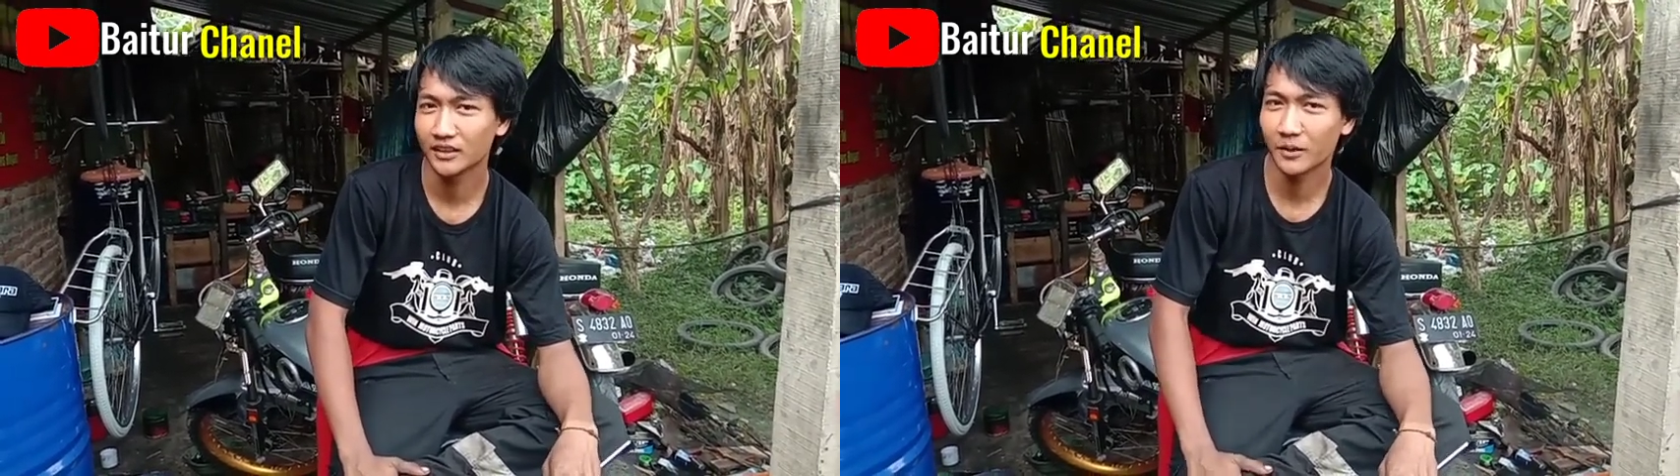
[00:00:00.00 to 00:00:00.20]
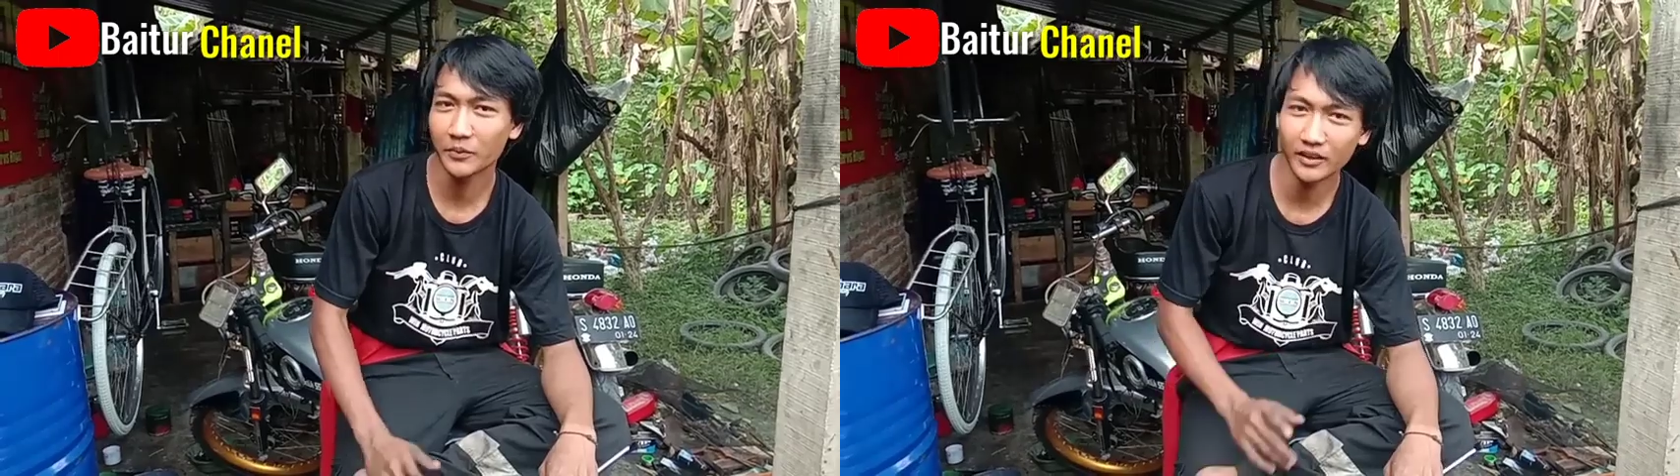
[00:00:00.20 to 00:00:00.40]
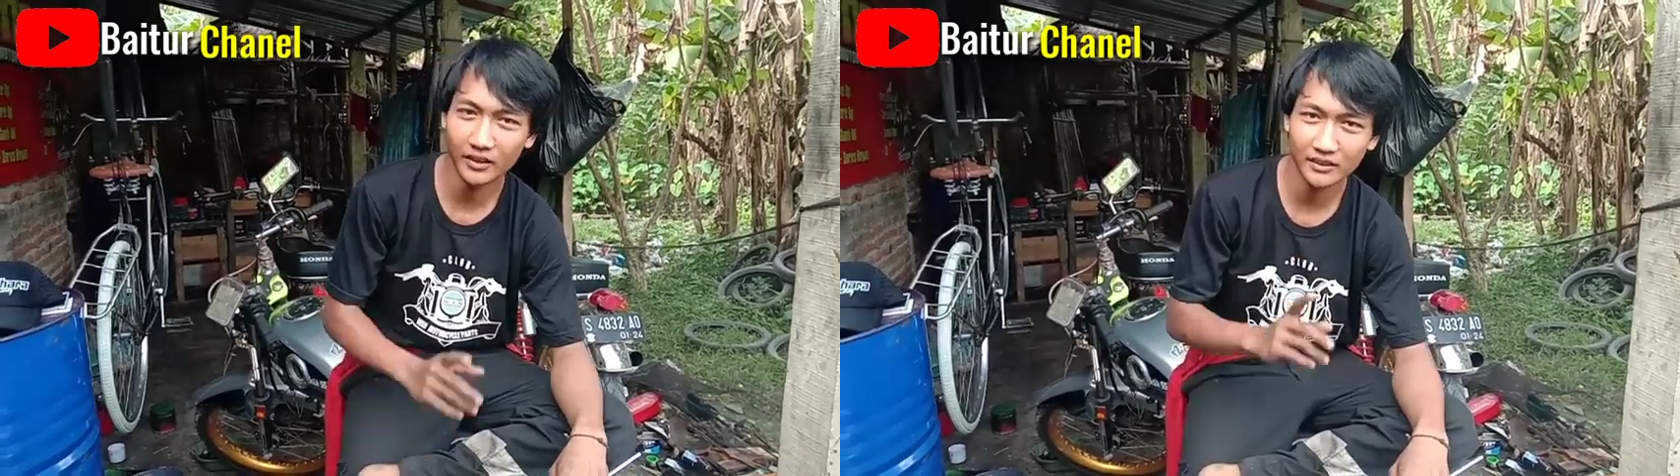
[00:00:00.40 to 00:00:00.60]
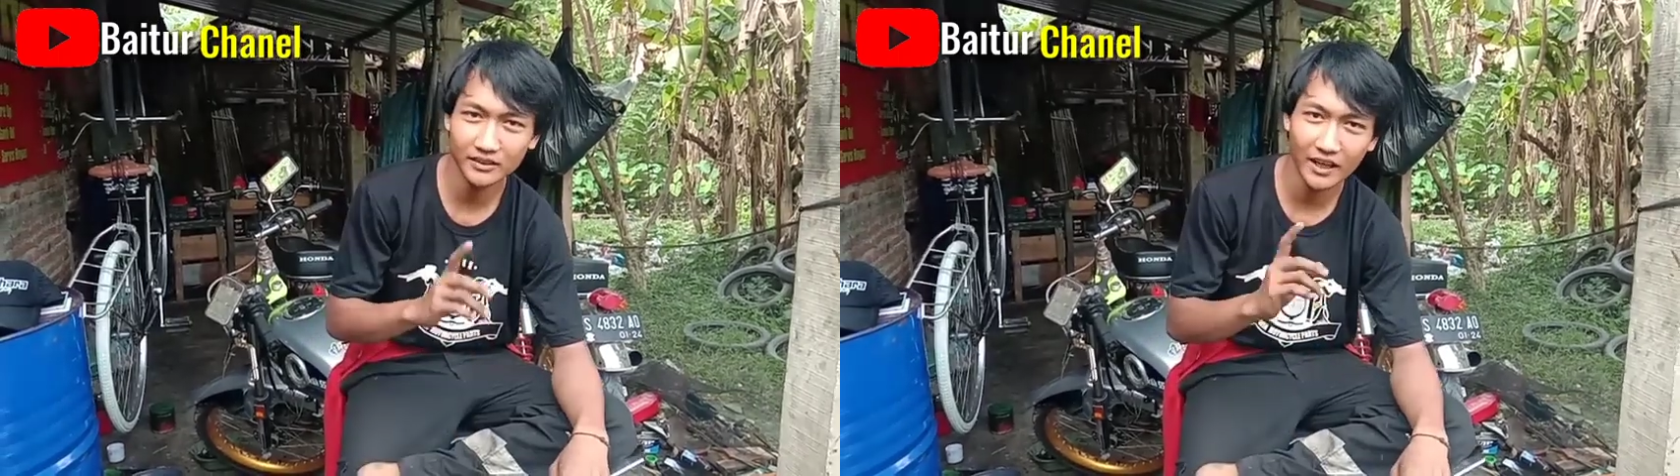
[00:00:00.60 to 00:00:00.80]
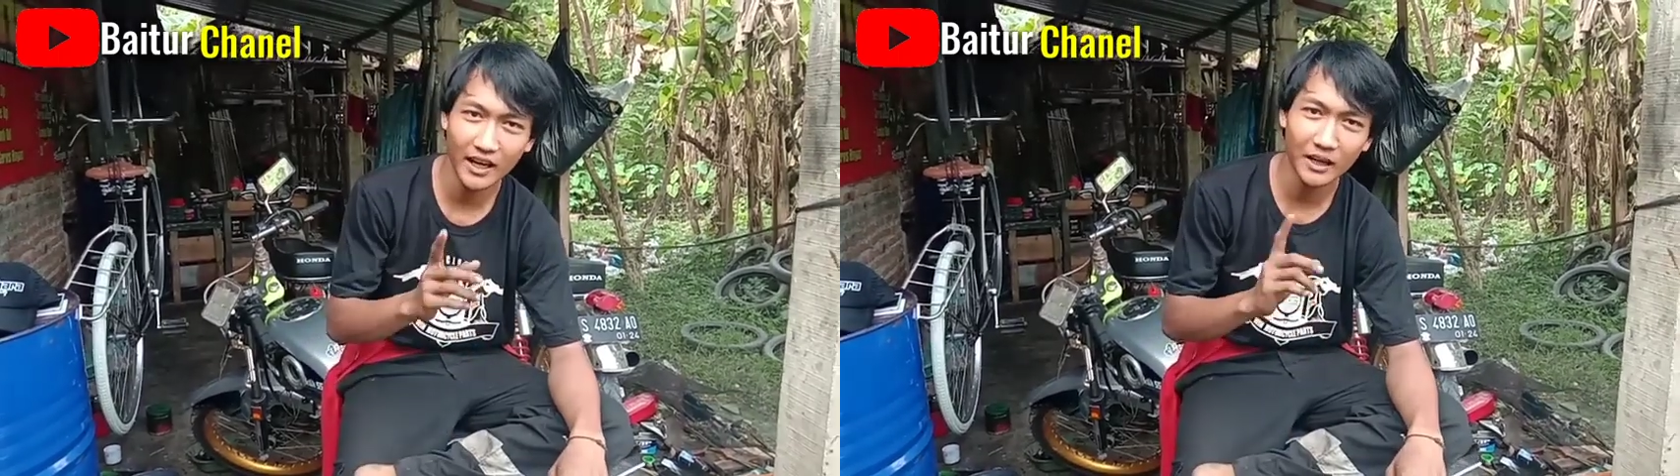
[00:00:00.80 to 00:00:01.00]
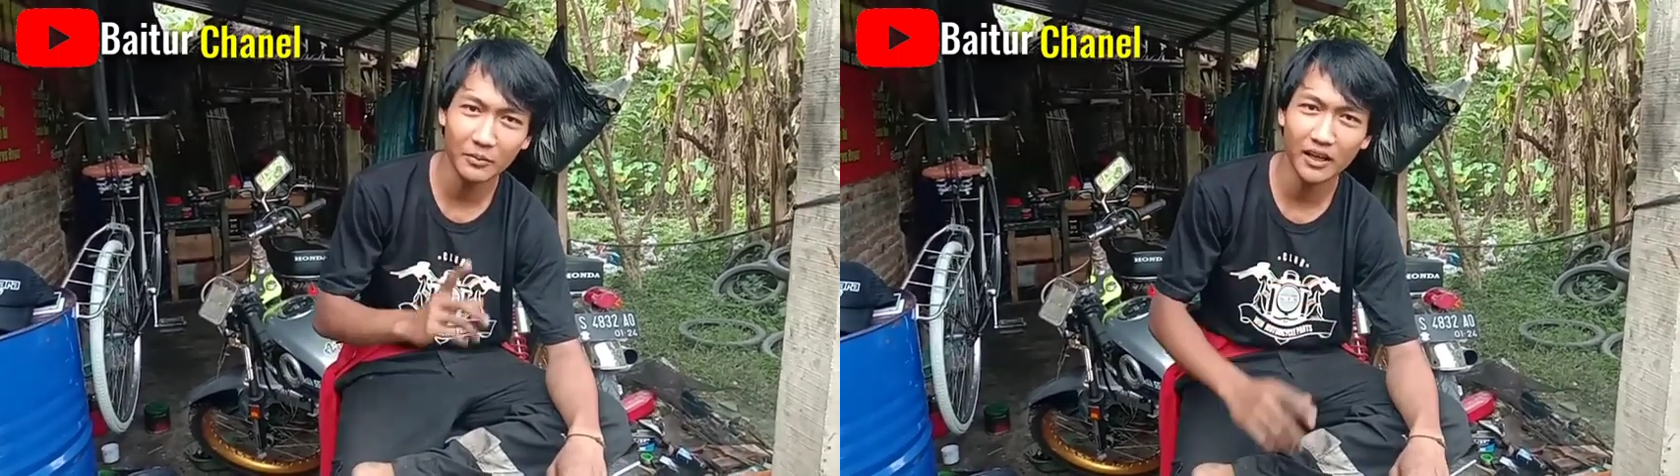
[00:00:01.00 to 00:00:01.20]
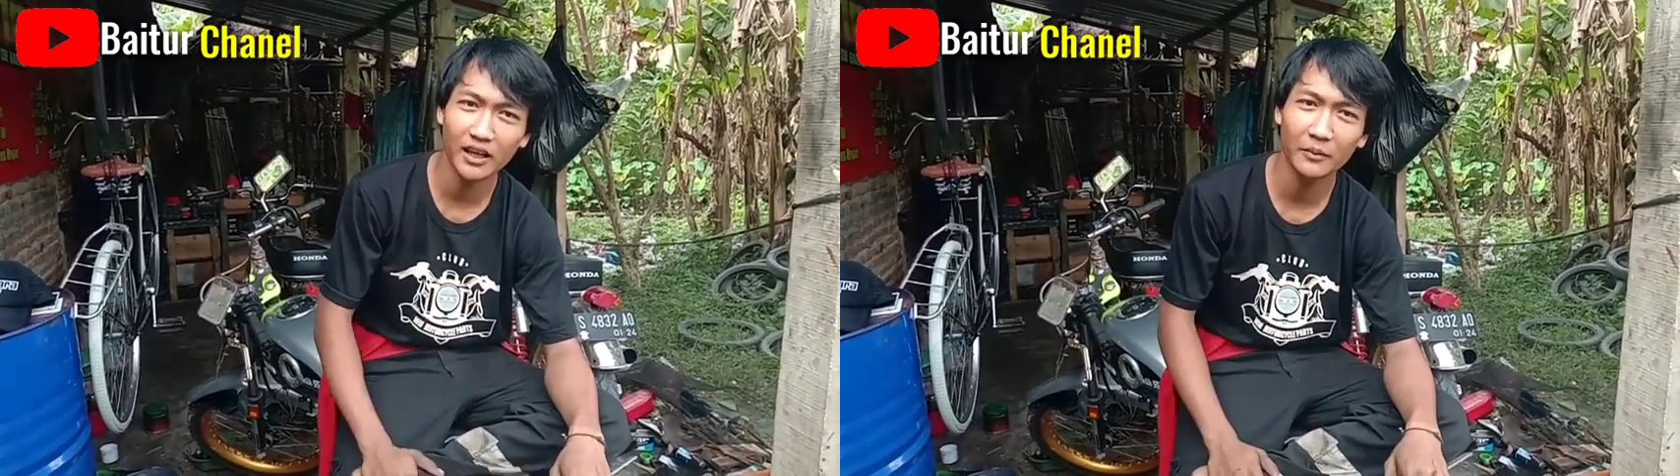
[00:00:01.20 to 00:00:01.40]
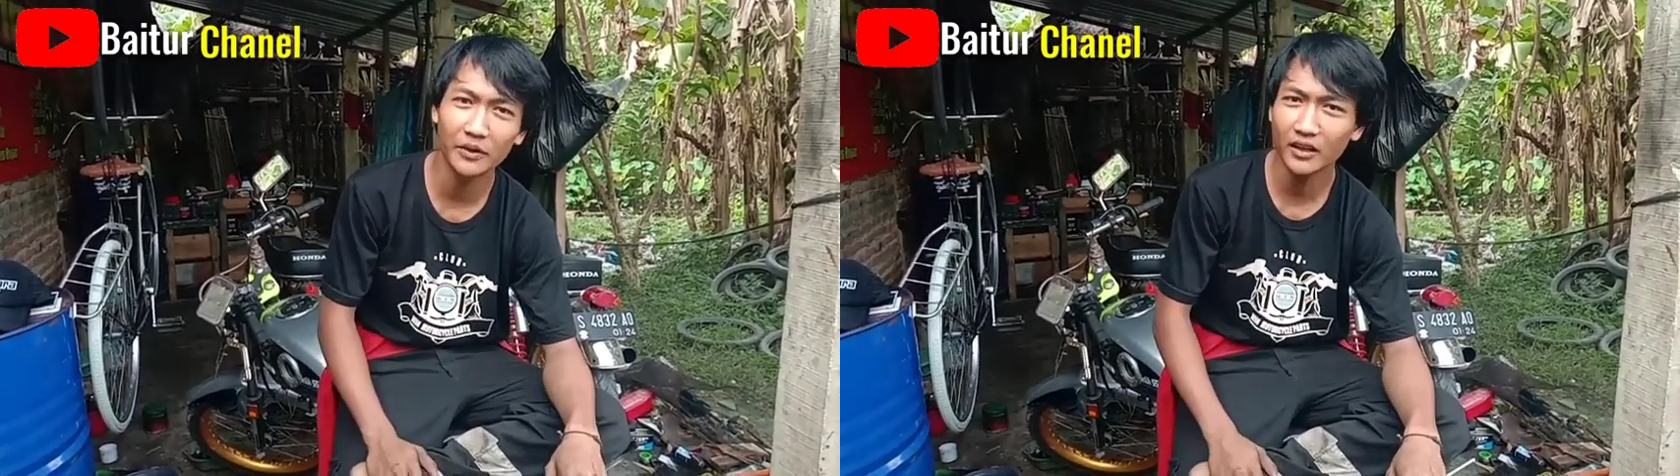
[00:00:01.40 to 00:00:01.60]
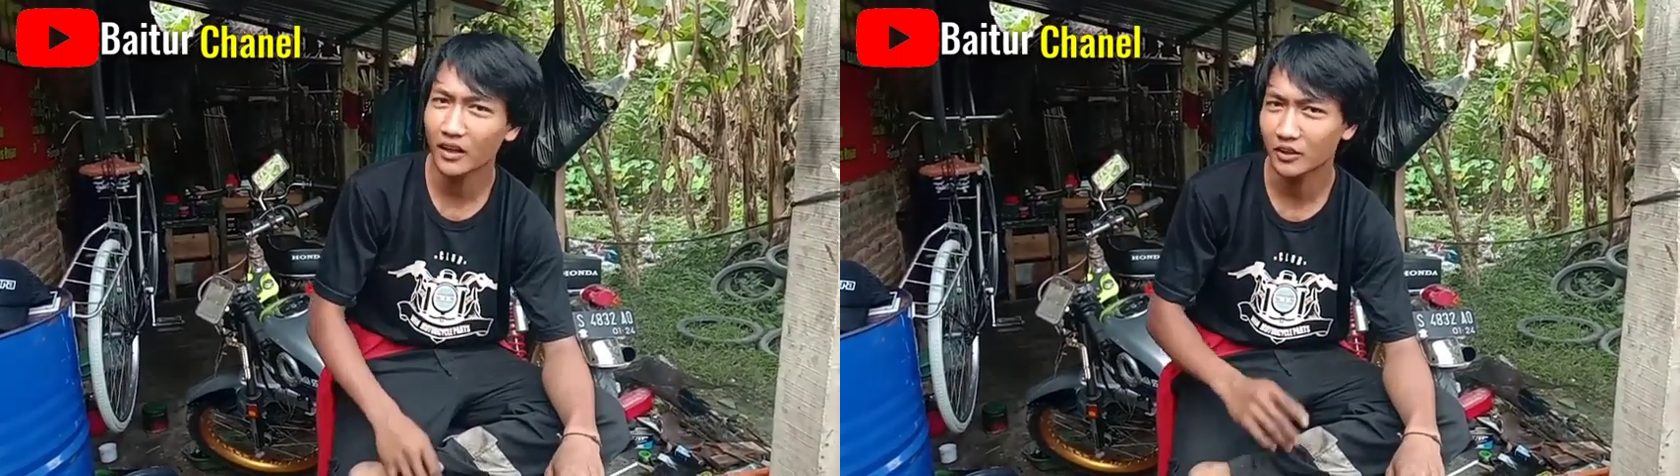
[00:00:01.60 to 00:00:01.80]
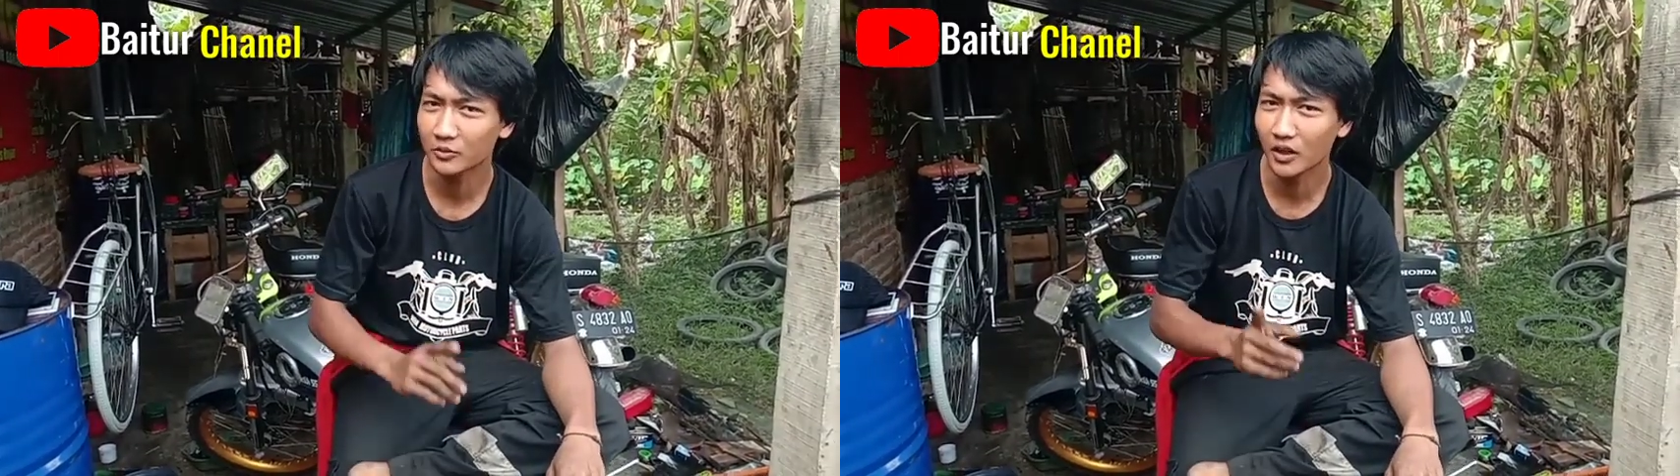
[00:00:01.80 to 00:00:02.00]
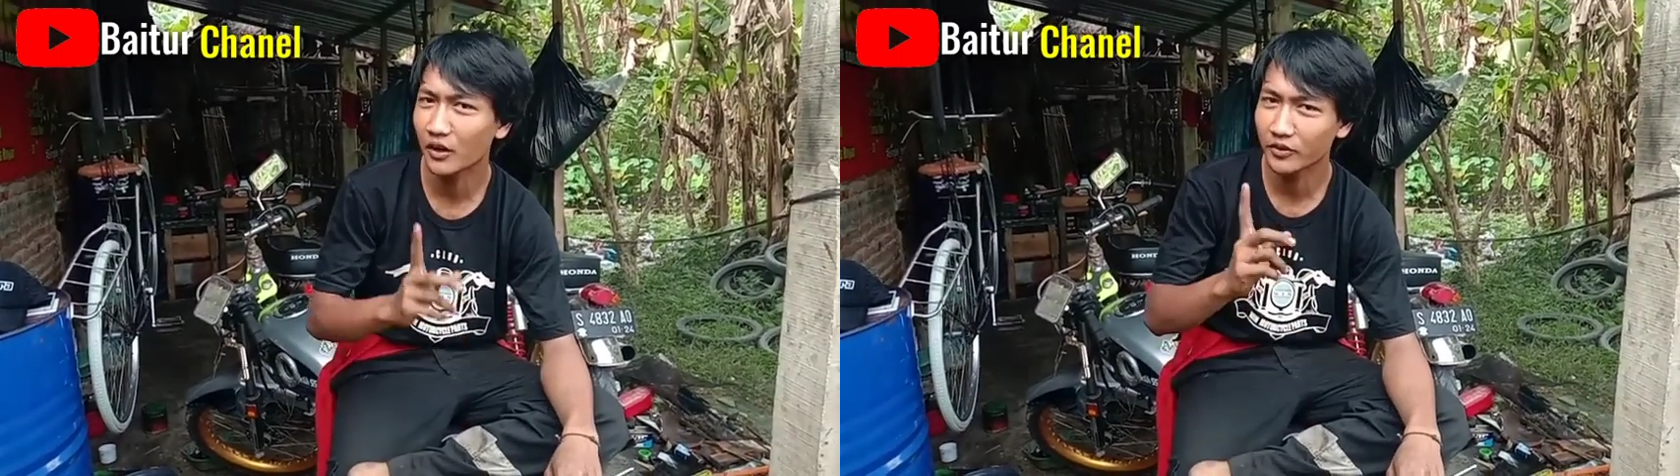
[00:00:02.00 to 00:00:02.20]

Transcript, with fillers: tapi saya akan menanggapi kedua